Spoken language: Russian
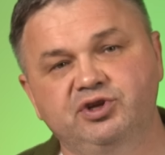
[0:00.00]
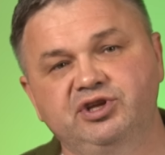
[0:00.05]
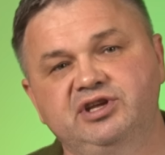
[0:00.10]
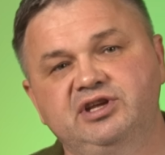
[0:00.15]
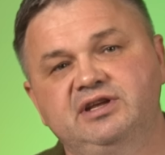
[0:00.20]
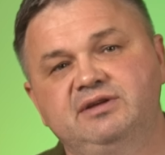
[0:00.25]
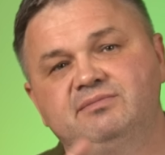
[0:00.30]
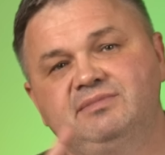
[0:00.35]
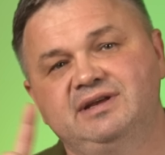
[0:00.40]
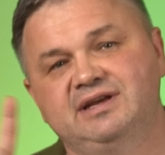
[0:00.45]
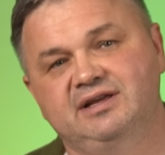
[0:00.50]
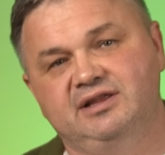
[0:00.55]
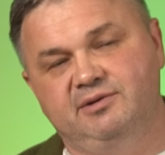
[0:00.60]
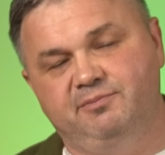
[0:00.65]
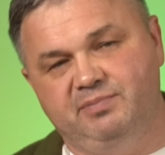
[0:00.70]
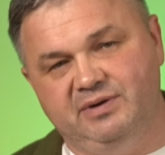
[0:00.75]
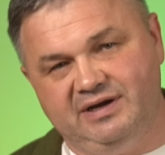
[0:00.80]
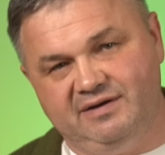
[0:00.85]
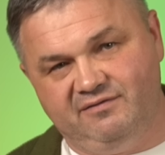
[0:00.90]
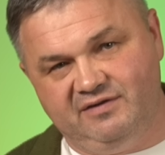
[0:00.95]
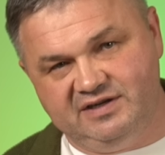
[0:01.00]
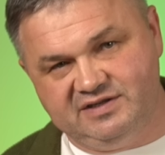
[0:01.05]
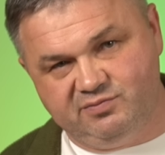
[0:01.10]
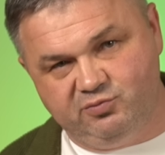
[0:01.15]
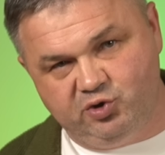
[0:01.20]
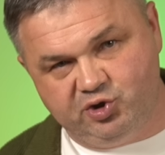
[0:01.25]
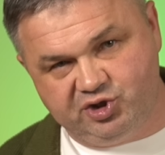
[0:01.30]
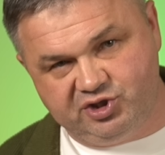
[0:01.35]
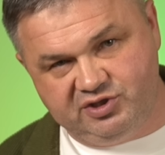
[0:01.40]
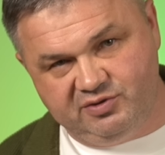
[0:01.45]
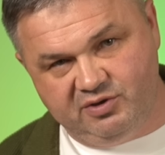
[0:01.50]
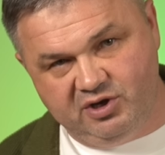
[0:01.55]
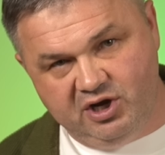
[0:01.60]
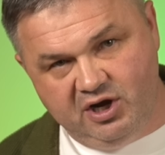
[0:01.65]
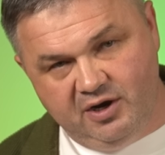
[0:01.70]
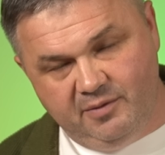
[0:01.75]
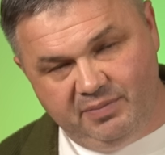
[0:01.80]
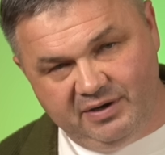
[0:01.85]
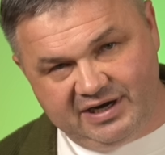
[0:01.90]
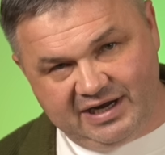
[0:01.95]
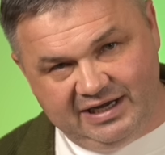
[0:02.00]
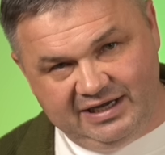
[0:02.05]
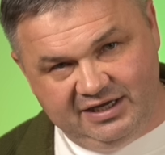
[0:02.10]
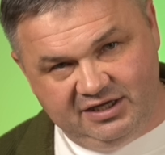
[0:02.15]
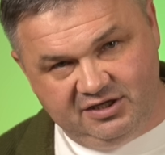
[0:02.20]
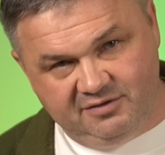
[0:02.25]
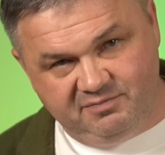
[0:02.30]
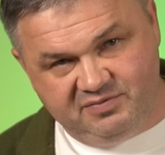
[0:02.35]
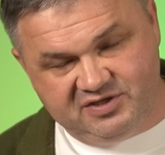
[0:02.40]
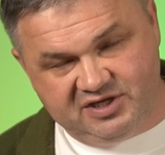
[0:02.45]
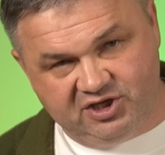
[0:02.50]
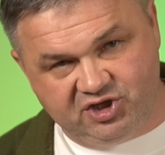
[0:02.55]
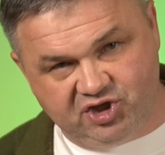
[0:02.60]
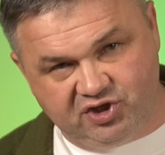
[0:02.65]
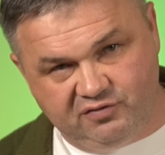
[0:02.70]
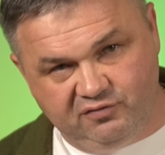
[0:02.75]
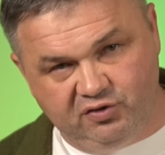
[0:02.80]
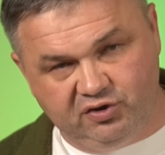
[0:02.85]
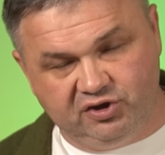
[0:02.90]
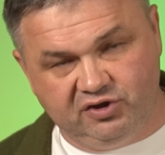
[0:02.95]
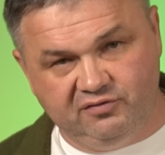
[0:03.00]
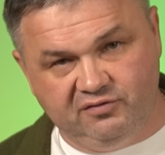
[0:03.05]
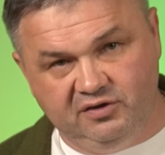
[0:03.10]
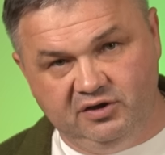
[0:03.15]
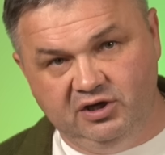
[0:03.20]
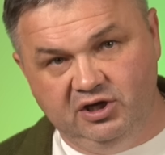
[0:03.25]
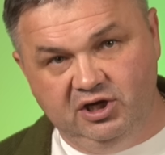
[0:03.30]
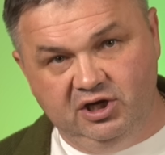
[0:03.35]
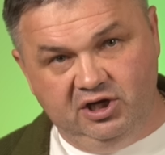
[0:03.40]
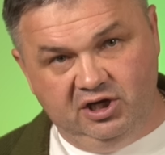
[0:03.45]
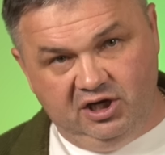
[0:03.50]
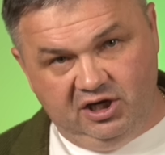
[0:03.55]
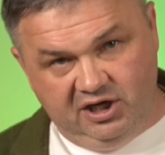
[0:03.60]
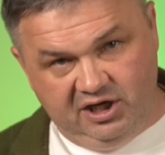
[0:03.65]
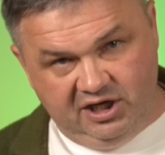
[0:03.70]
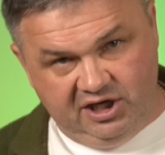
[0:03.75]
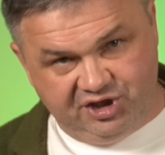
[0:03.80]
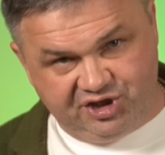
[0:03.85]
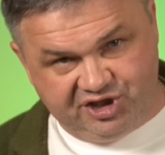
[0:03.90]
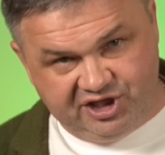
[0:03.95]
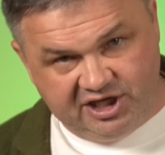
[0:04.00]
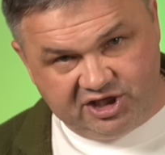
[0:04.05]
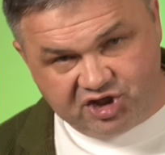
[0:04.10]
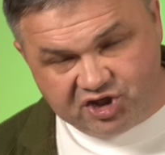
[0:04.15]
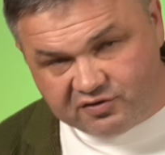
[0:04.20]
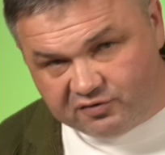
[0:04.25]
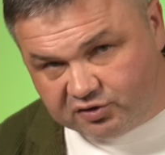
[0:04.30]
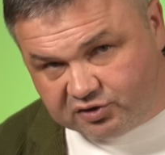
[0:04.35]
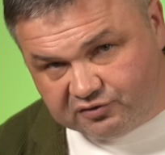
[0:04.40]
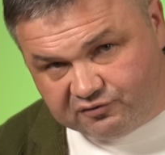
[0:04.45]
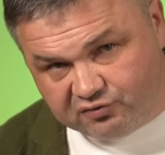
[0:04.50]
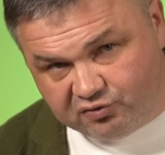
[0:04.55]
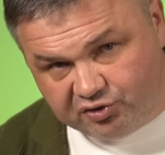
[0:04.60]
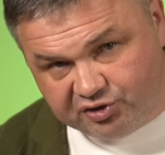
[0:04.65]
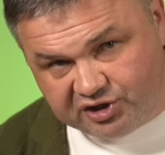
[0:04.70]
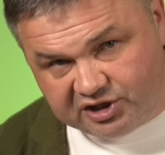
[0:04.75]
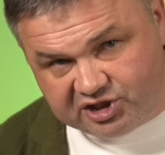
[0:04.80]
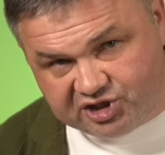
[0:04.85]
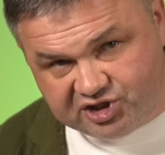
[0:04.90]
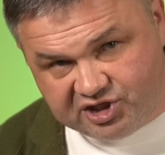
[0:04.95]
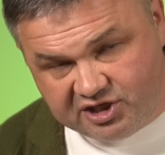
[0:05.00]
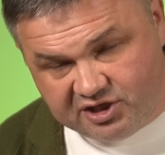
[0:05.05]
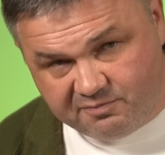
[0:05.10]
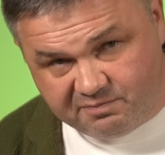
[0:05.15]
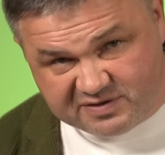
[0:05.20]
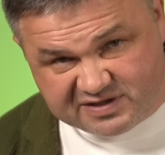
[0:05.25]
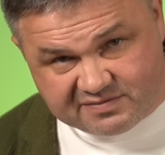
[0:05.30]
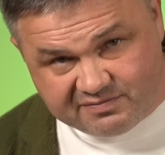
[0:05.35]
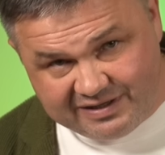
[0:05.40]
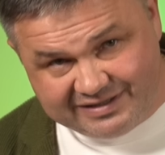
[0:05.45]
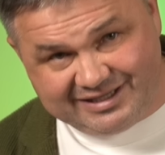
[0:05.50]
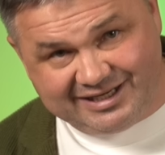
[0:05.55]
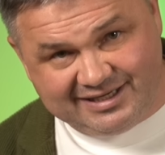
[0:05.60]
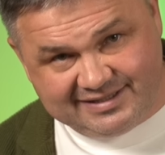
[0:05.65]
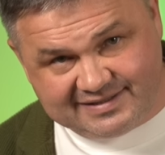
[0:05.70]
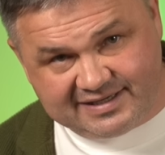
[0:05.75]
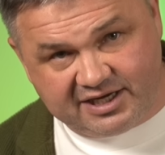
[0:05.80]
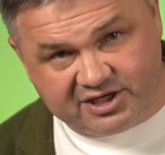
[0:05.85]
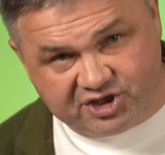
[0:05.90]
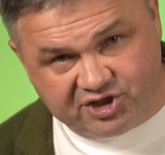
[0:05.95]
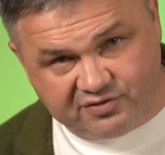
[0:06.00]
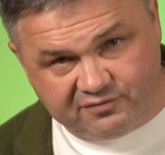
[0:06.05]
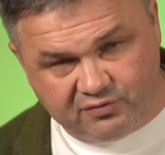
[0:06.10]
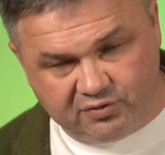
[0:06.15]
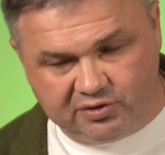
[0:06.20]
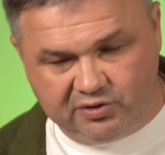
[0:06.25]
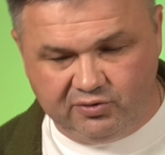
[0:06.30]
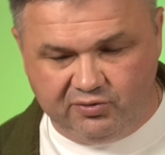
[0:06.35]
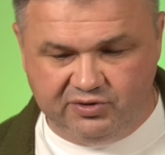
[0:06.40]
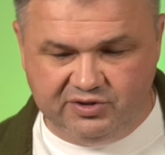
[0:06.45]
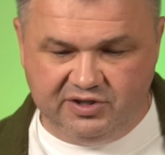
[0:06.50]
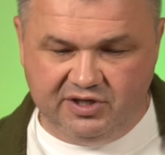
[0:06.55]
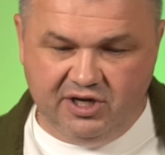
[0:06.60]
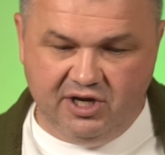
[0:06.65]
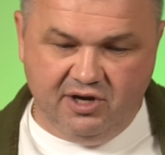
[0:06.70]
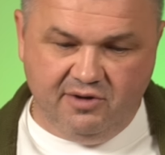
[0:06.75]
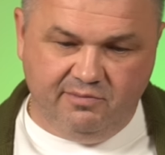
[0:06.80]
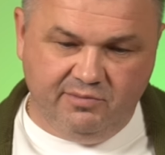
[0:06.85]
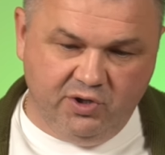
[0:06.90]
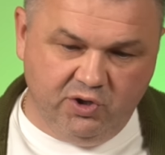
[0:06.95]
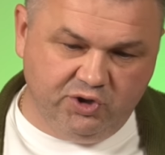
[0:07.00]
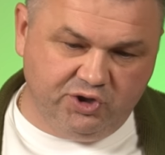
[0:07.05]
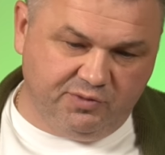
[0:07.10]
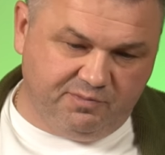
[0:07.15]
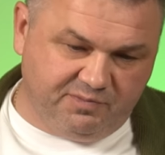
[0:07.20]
не имело по возможности поколение 54-го 64 -го года рождения, посмотреть, как живут люди. Мы уже